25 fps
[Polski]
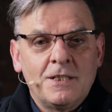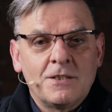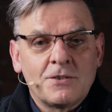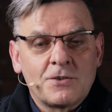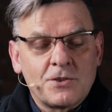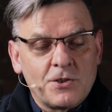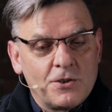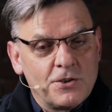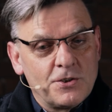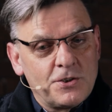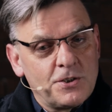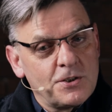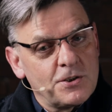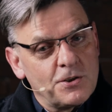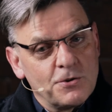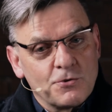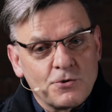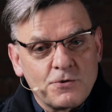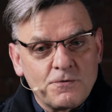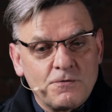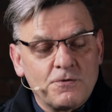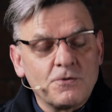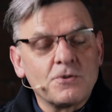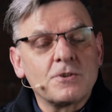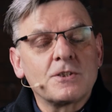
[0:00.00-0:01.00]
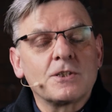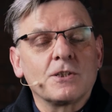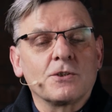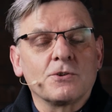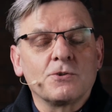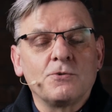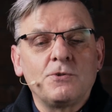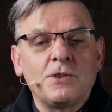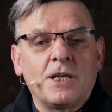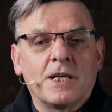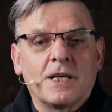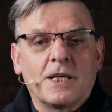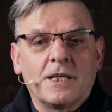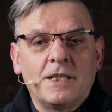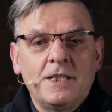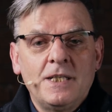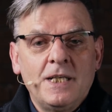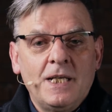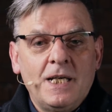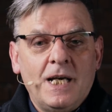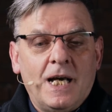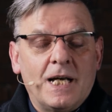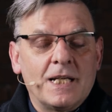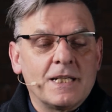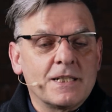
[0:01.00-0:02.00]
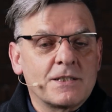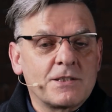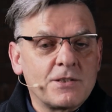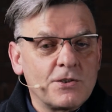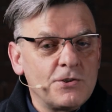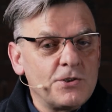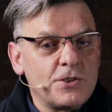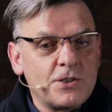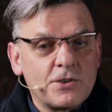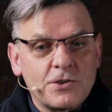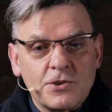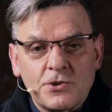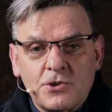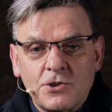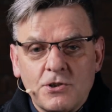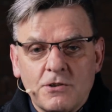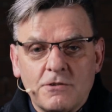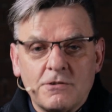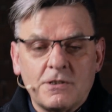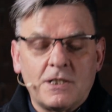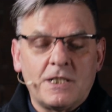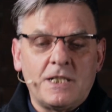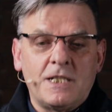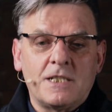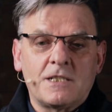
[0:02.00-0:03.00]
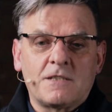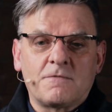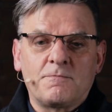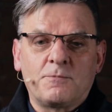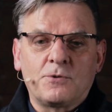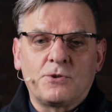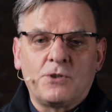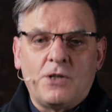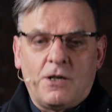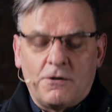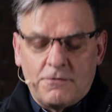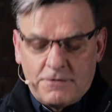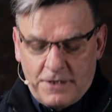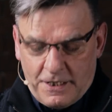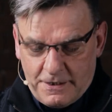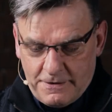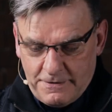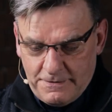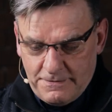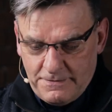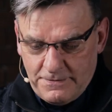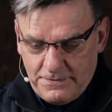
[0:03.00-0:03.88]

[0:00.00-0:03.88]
Coś, co już funkcjonuje, ale coś, co ciągle jest w budowie.